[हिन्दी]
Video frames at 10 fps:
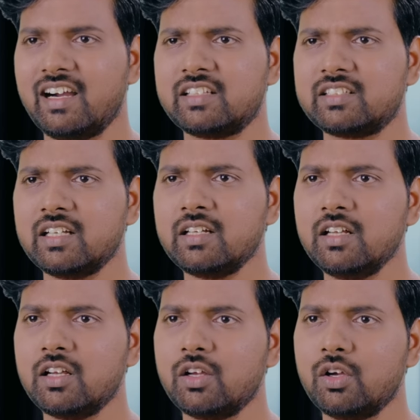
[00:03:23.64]
अच्छा
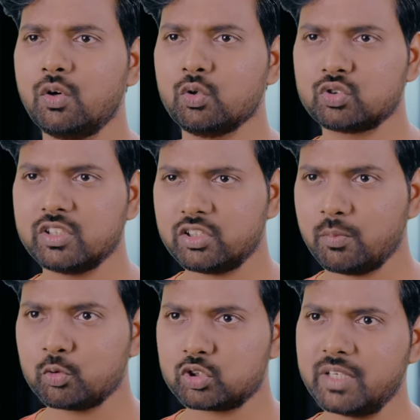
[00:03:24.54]
उसने तो
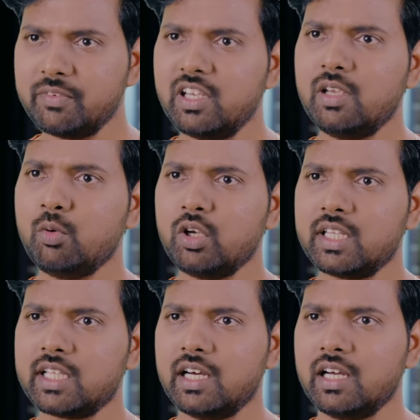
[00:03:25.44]
मुझसे भी यही बोला
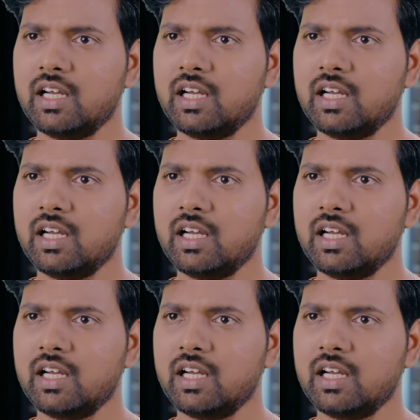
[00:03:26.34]
था